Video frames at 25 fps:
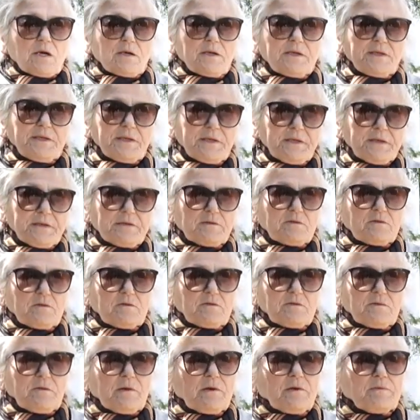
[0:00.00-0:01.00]
И,
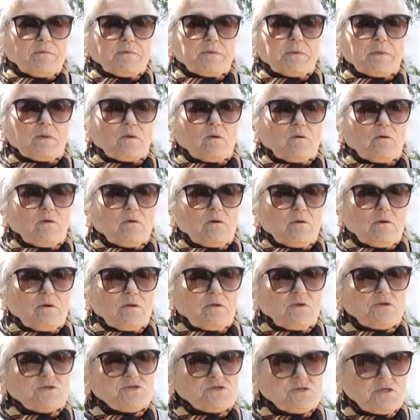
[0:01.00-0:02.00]
э,
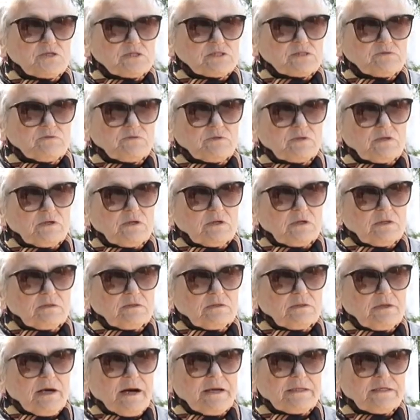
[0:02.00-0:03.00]
естественно,
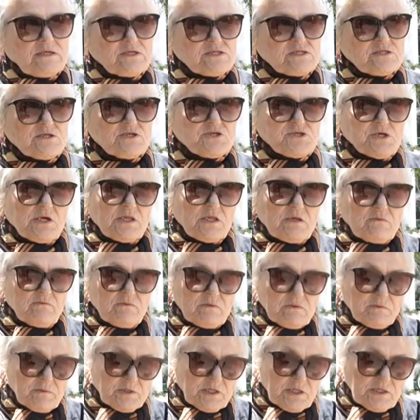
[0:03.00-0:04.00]
они сначала
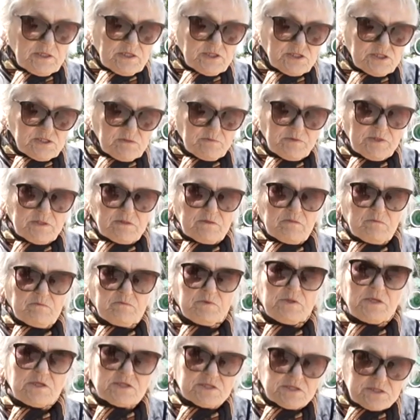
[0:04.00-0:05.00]
выбрали себе
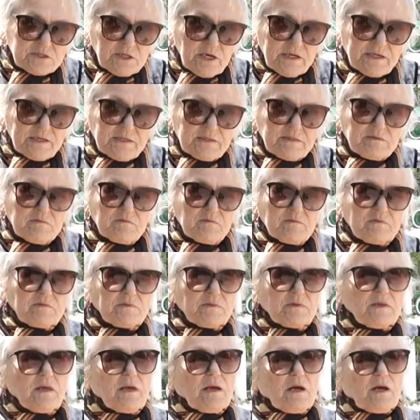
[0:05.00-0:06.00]
полицая
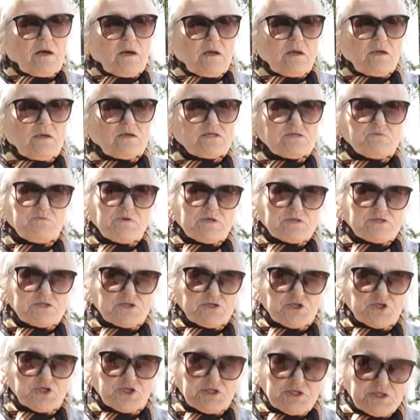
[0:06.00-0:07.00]
из
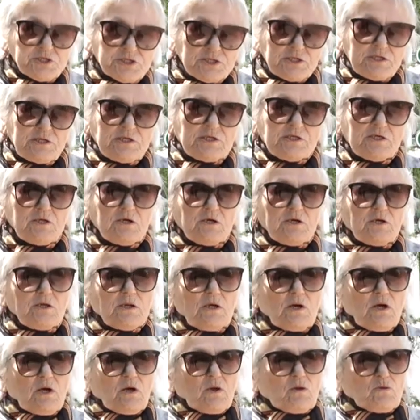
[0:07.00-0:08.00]
местных жителей,
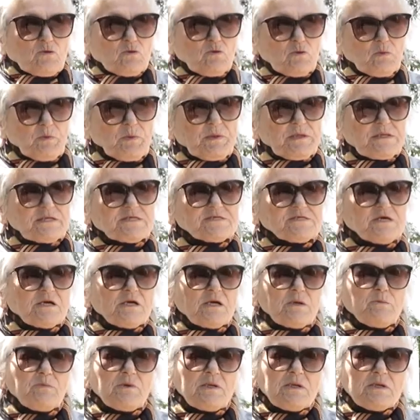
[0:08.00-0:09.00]
но
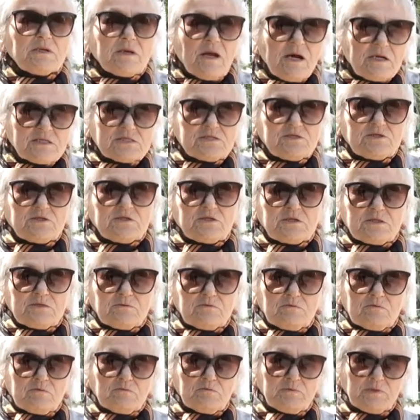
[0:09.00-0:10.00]
полицаи были
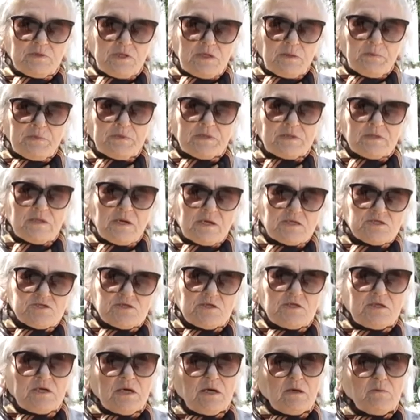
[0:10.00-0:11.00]
разные. Были
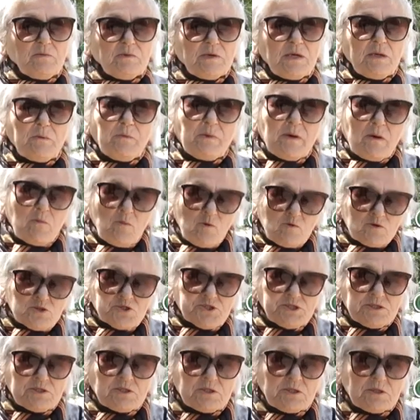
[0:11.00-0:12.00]
предатели, а были
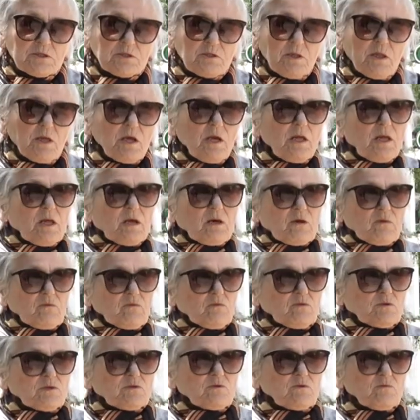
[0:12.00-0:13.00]
помощники.
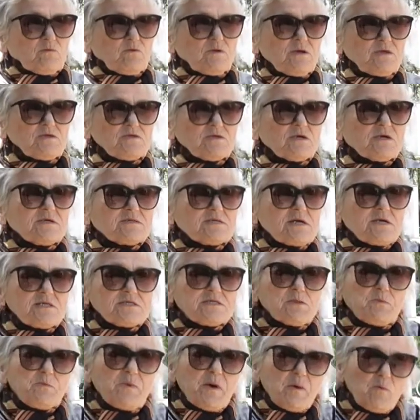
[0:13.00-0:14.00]
Вот. У нас
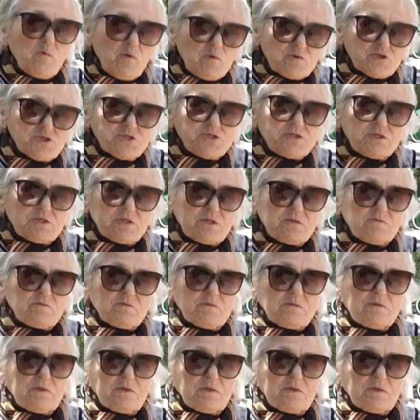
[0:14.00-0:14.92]
оказался помощником.